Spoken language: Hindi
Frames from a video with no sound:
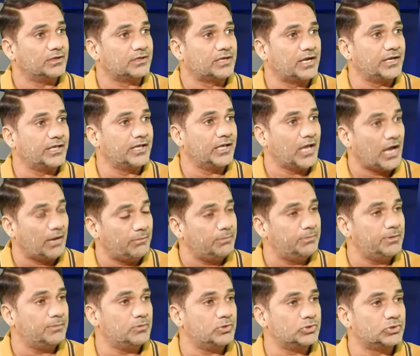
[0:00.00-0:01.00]
खड़े हैं अभी
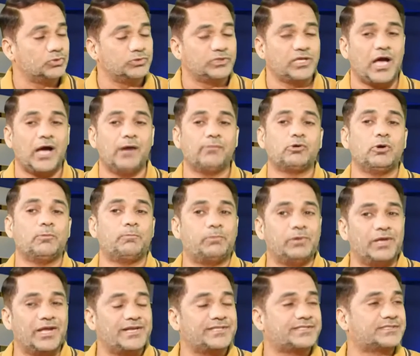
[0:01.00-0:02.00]
भी मौजूद हैं आपको
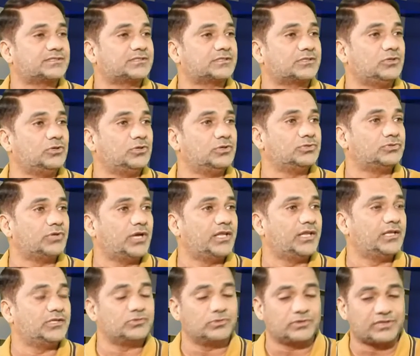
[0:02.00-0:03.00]
प्लेयर्स को जो है
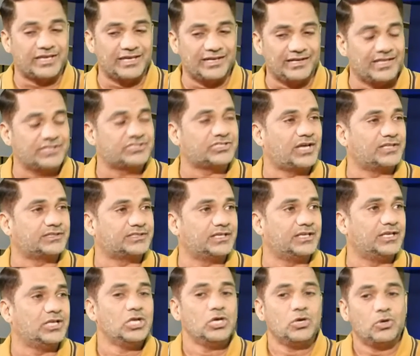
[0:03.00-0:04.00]
ना जो खेलना चाहते
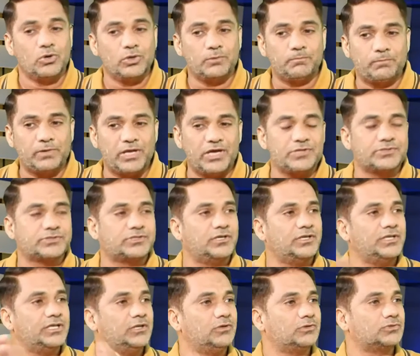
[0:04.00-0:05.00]
हैं उन प्लेयर्स को
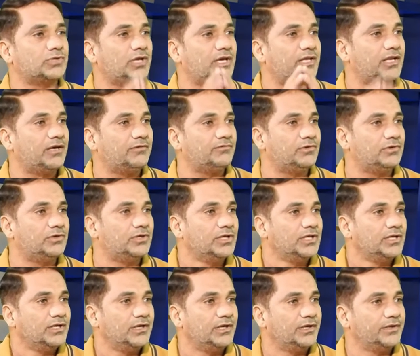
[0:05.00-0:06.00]
ये लोग जो है ना वो
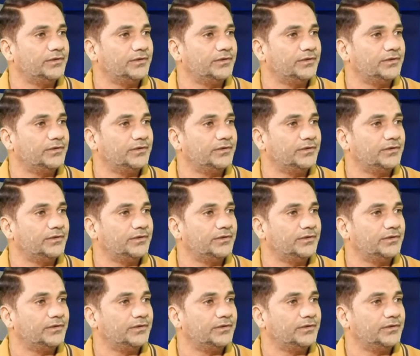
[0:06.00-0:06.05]
आ,